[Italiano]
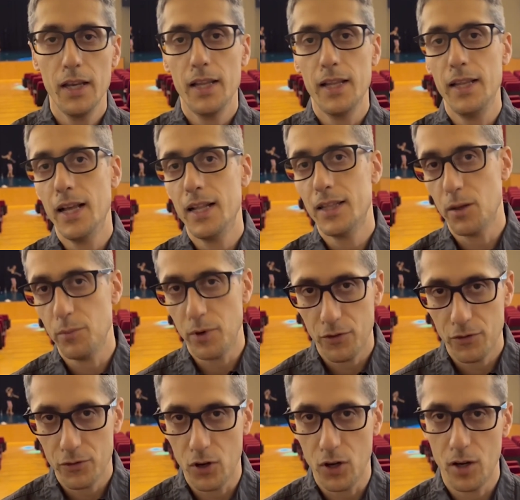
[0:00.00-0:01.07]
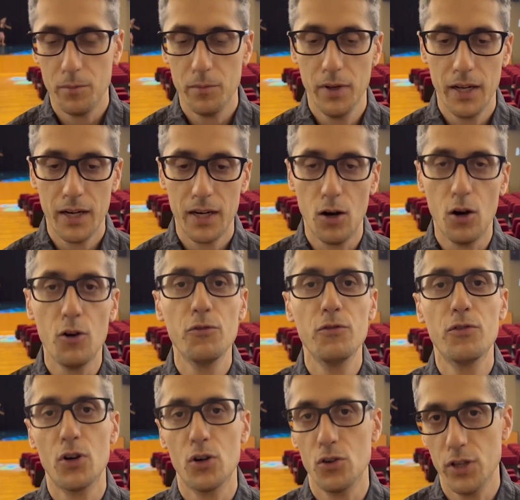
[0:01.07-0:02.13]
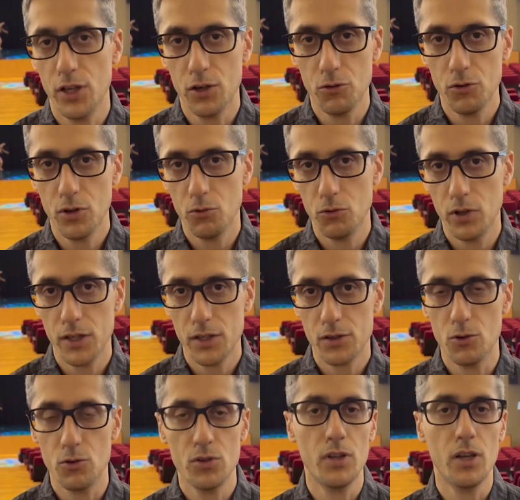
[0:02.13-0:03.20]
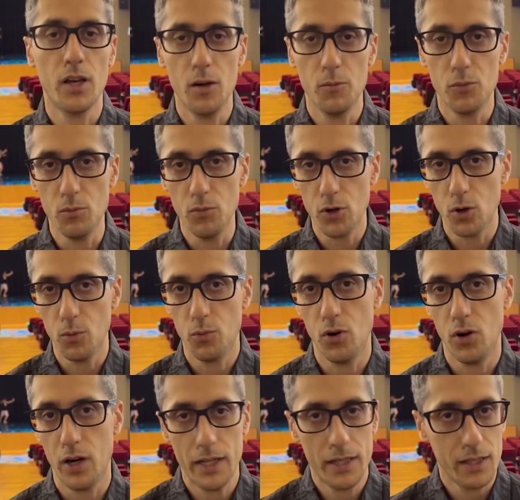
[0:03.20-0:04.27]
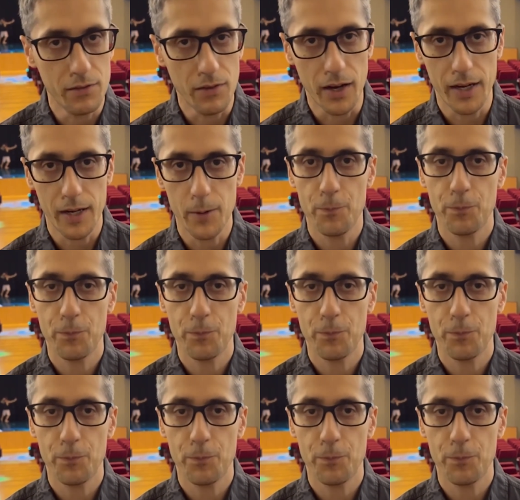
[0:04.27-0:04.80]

gli altri performer offrono dei contenuti nascosti che il pubblico può attivare.